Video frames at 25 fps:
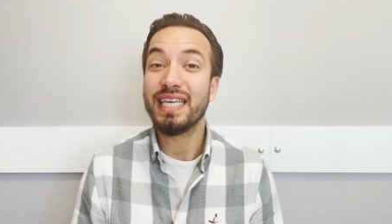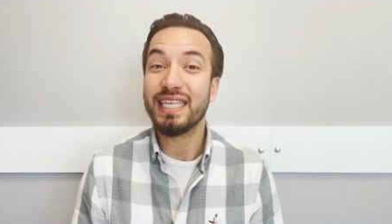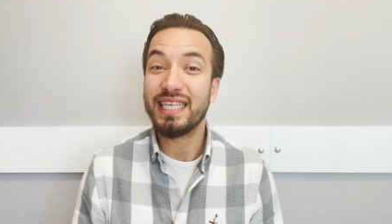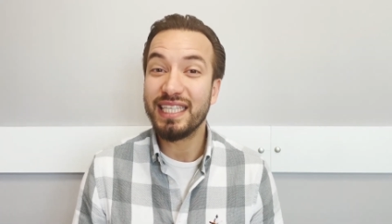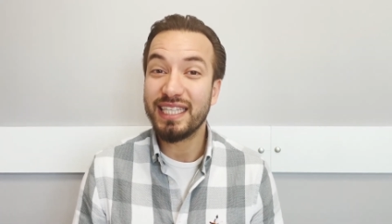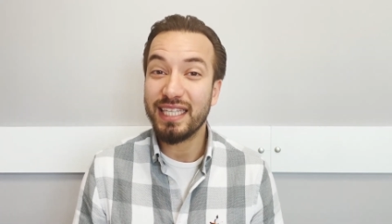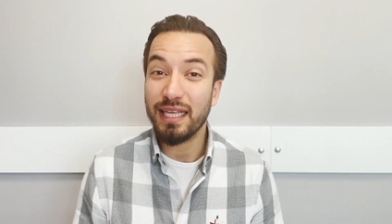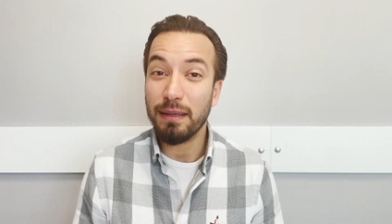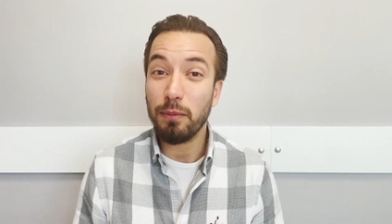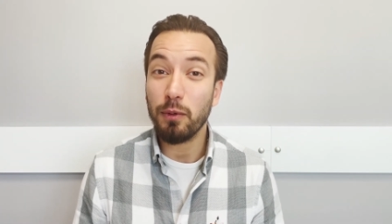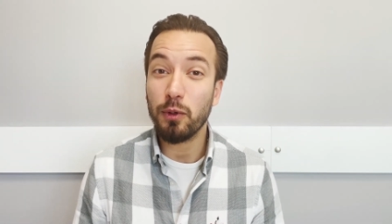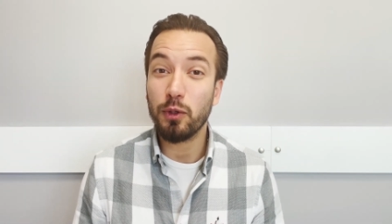
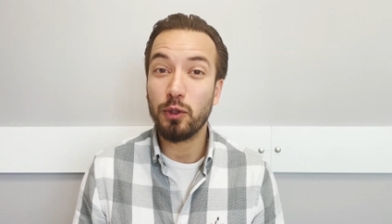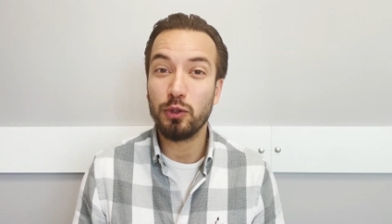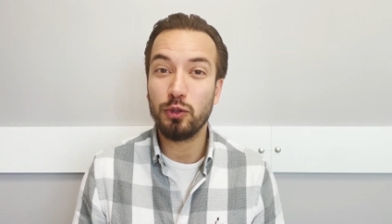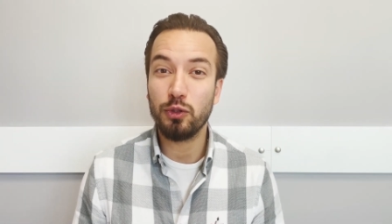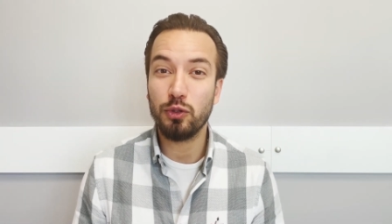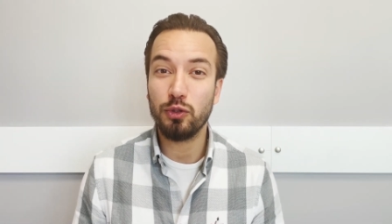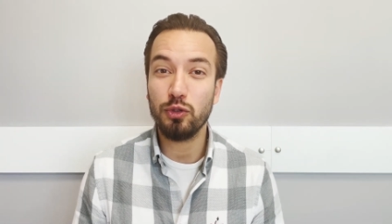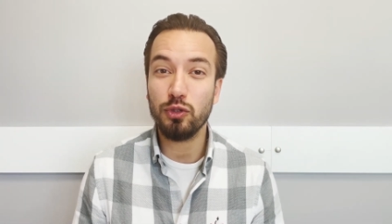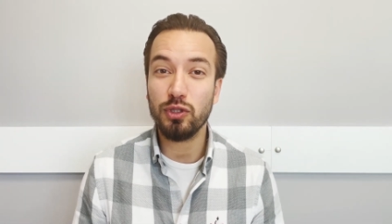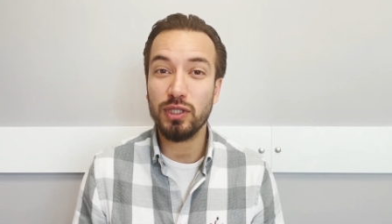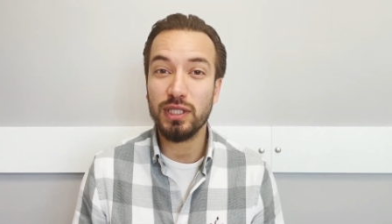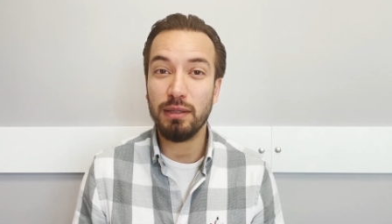kitap
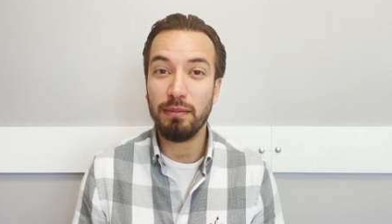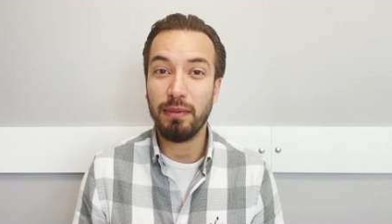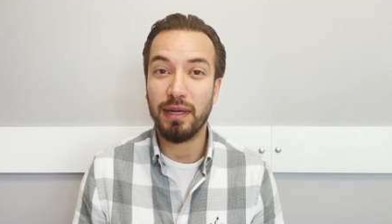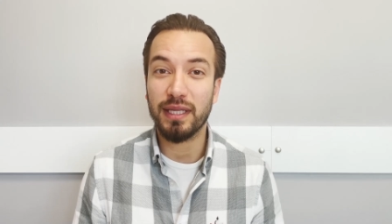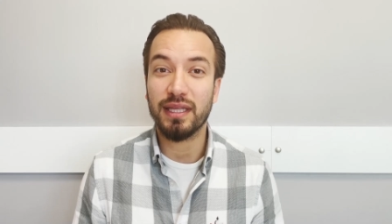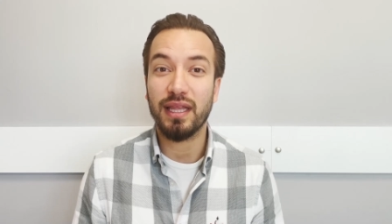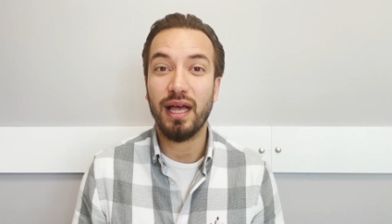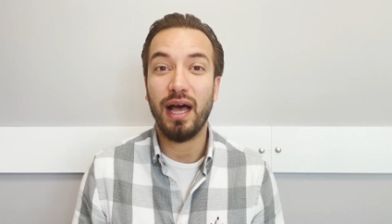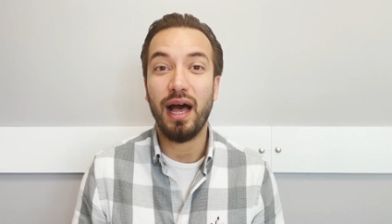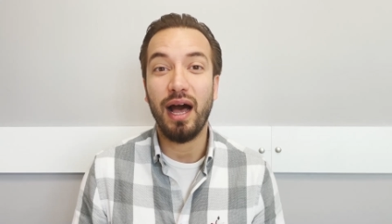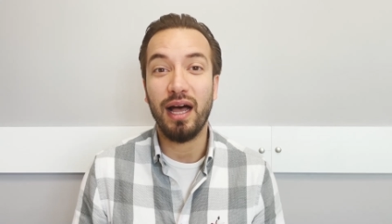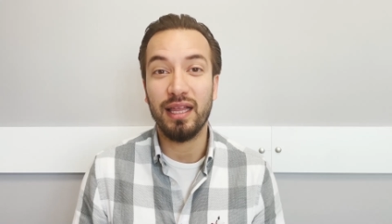okuduğunuz
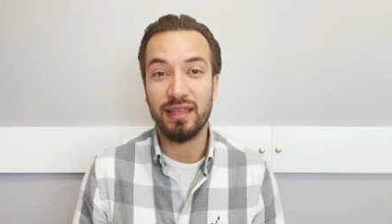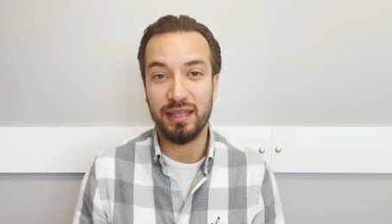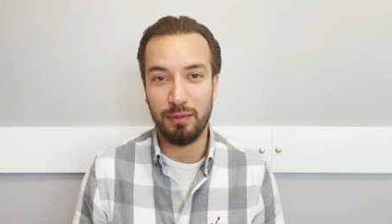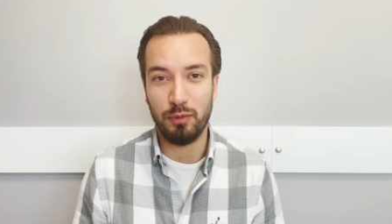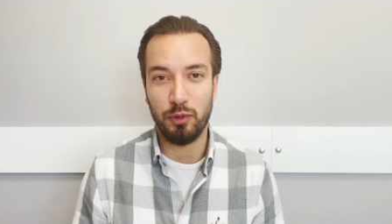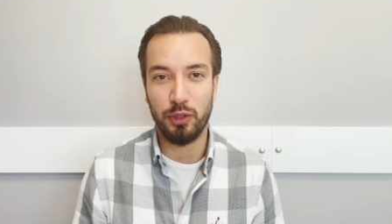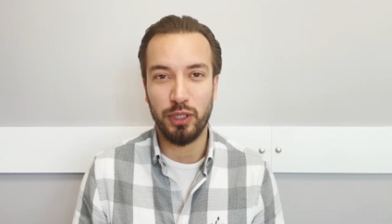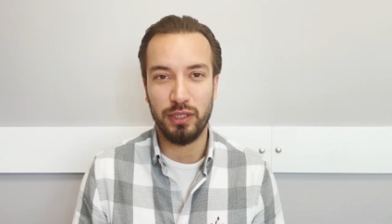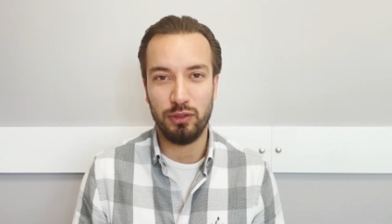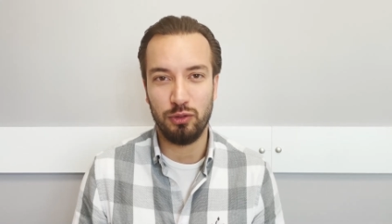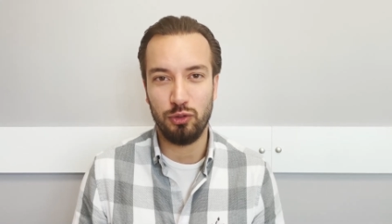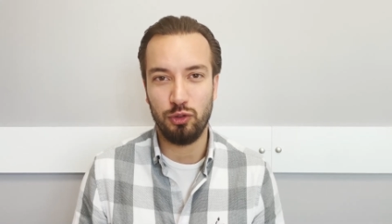zaman anlam
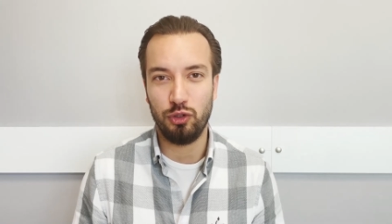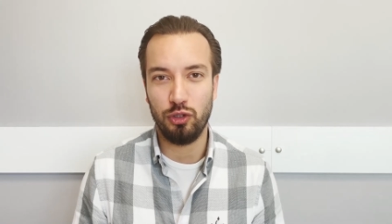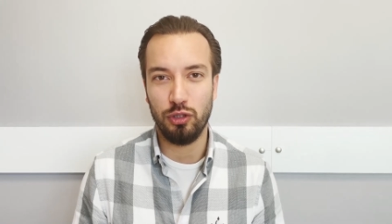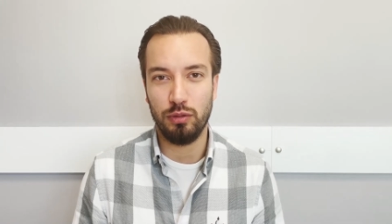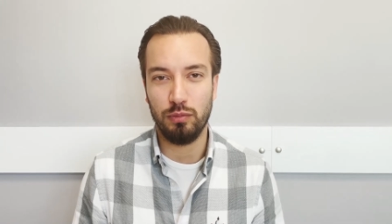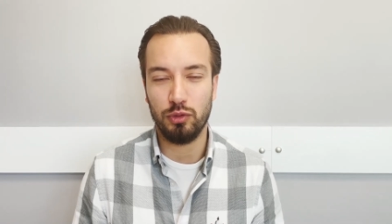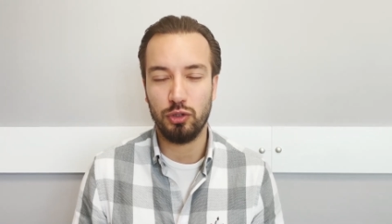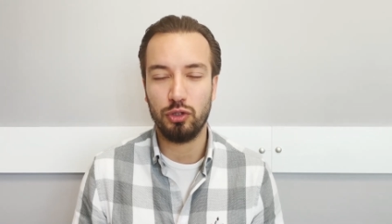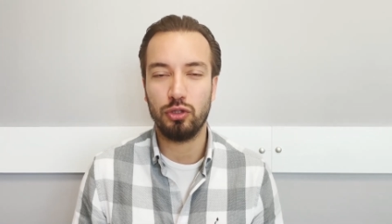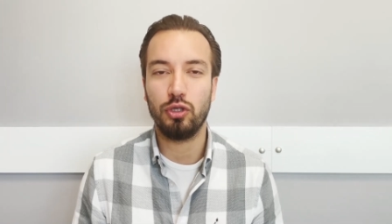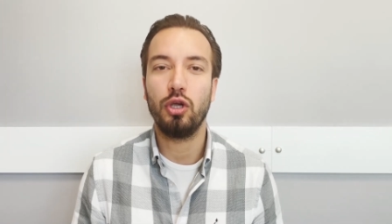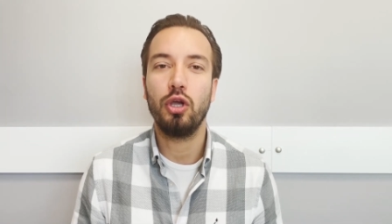oranı
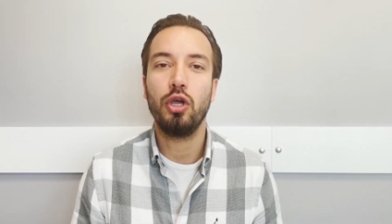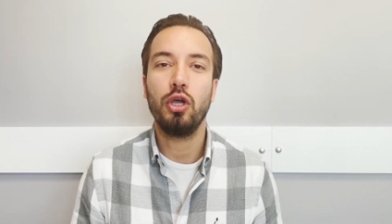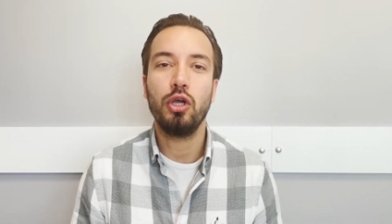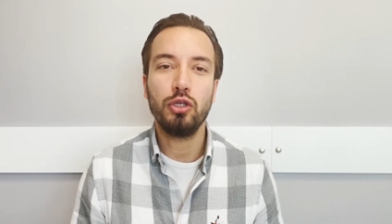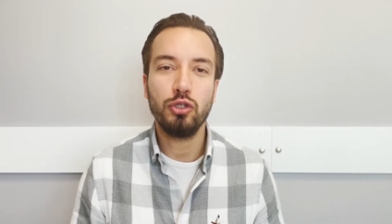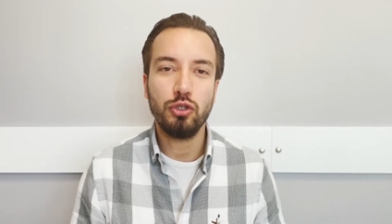düşüyormuş.